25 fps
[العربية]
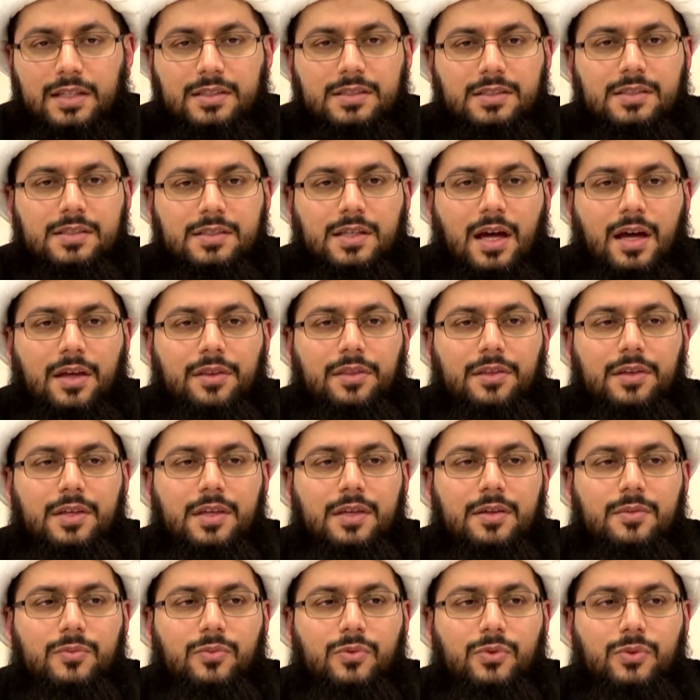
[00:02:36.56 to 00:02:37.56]

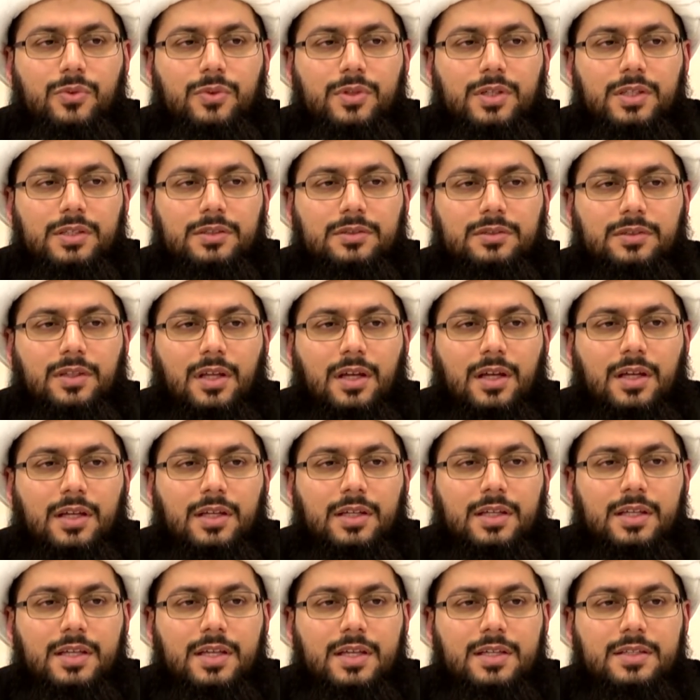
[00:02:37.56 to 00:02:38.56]
التعظيم
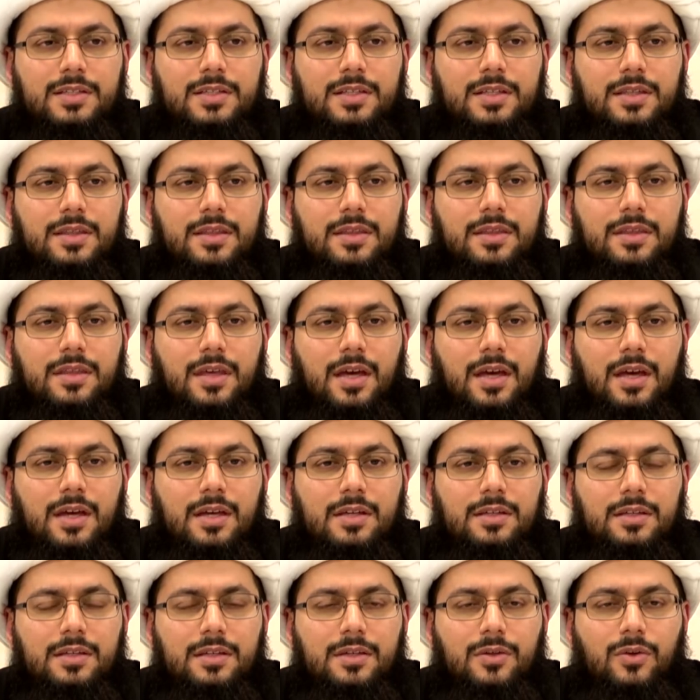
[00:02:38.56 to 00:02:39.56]
للطاغيه
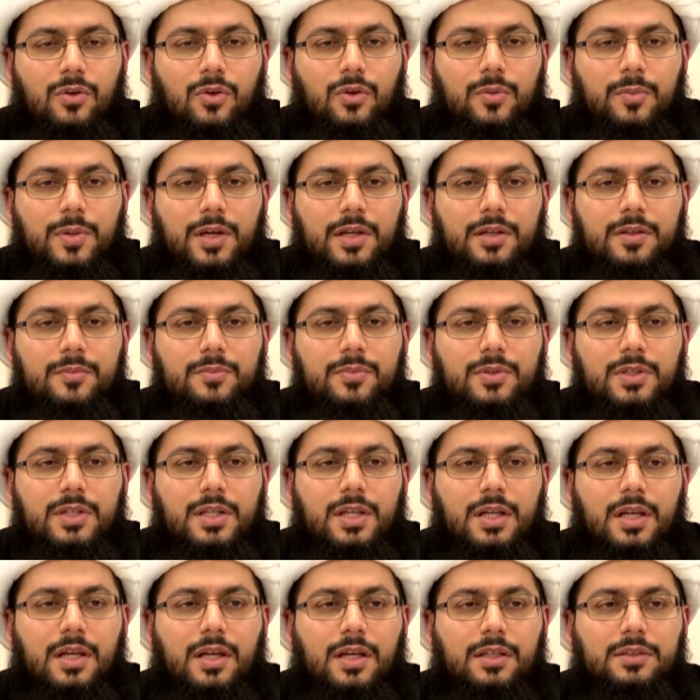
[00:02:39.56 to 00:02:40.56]
الثاني عمر بن
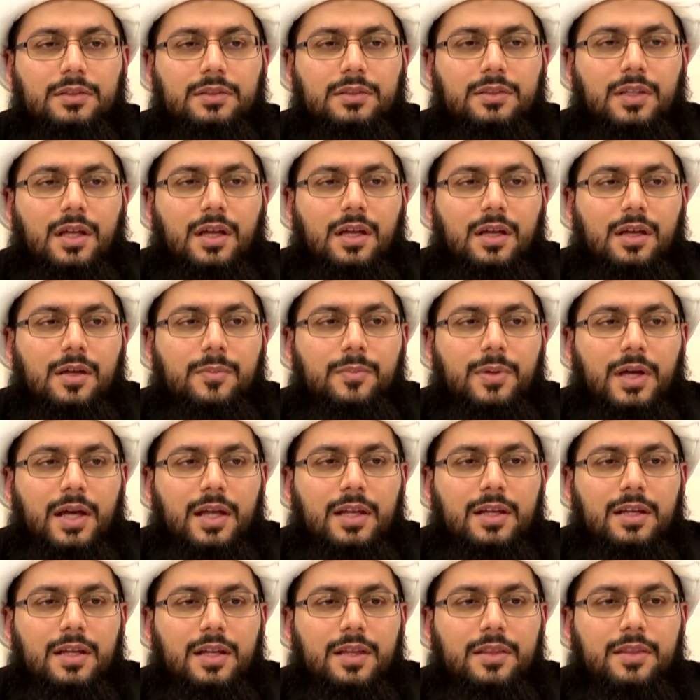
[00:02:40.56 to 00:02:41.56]
الخطاب
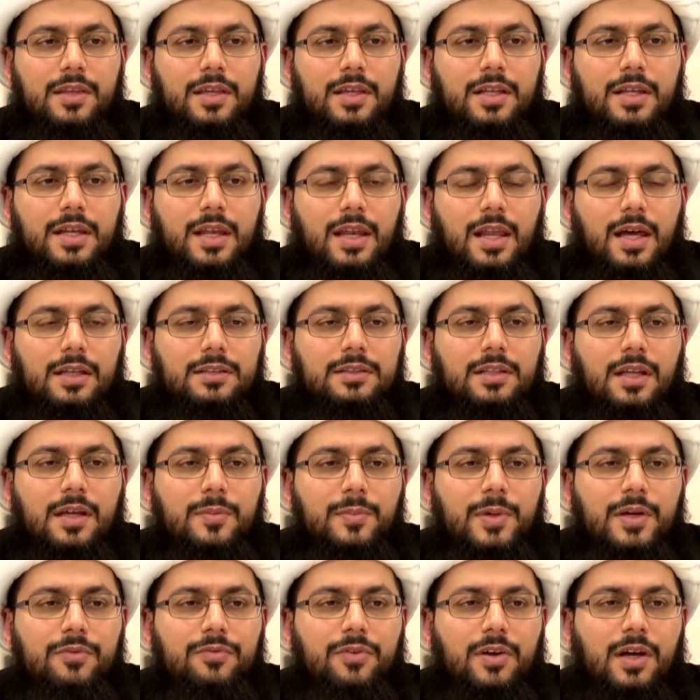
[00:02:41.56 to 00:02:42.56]
الذي
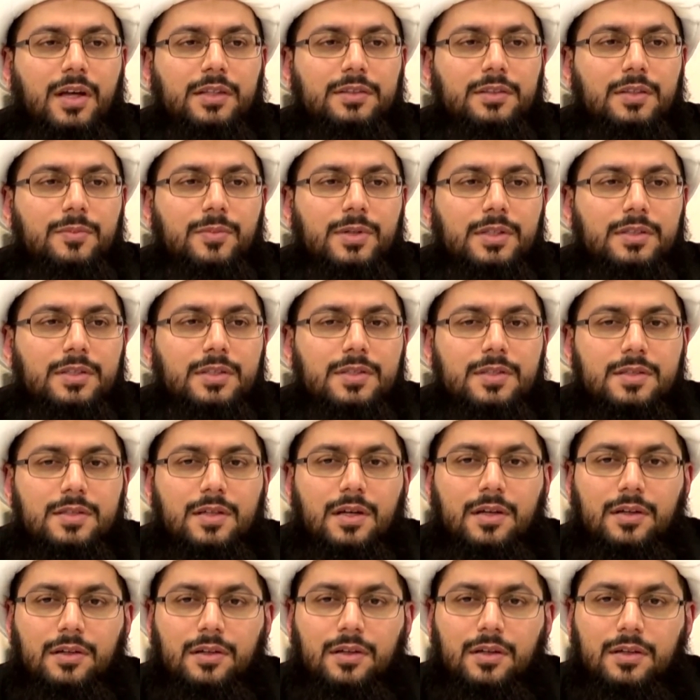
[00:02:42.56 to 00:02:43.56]
لطم فاطمه
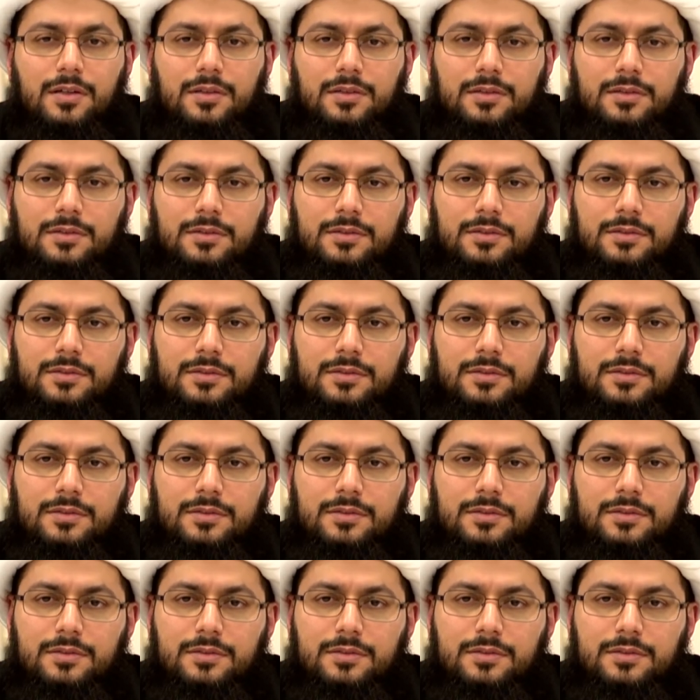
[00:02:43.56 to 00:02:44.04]
الزهراء